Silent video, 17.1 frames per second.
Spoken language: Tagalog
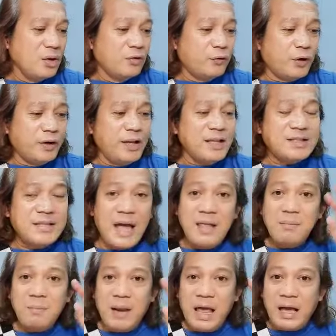For the
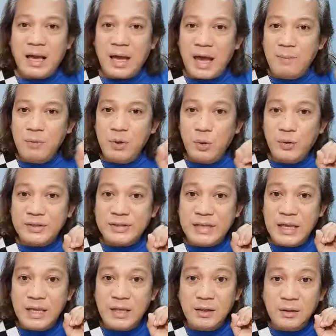sunblock, I'm
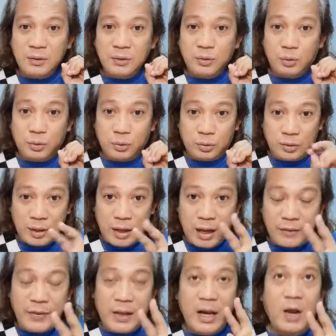using
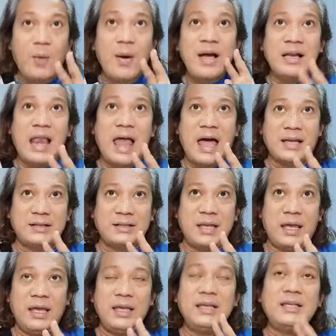uh, dalawang
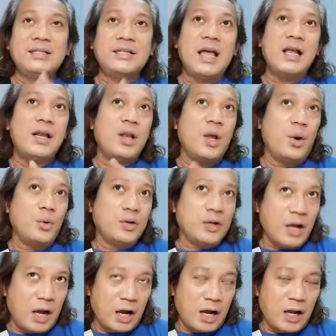klase. Isang
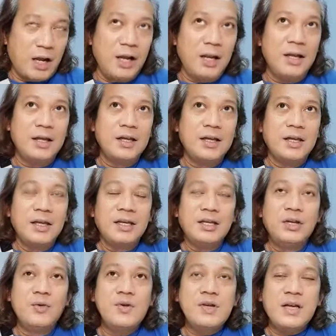local,
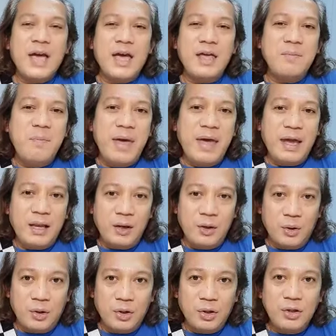yung kay
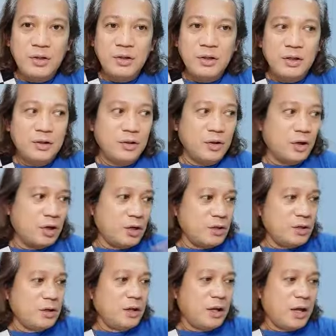Bello,
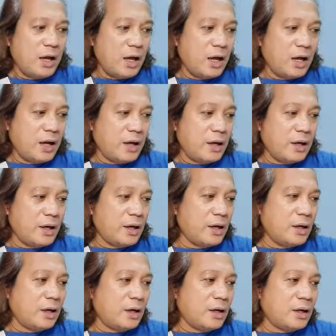no?
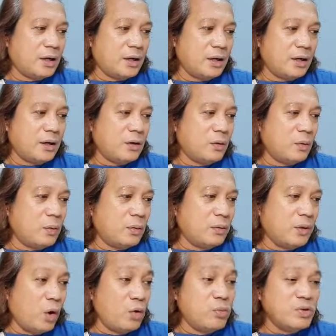Uh,
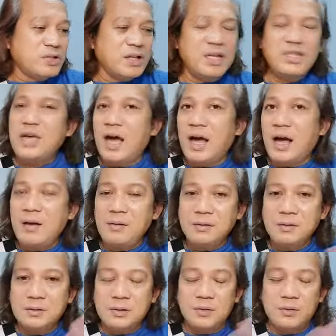naubos na siya.
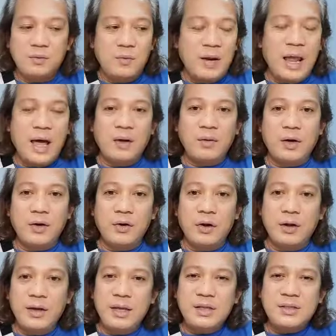So, wala akong
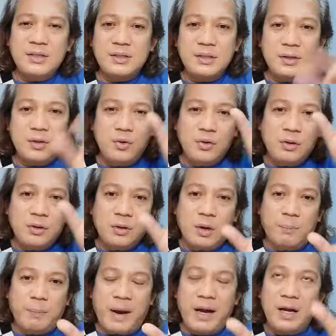ano. It's yung
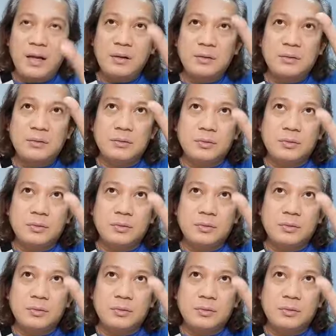parang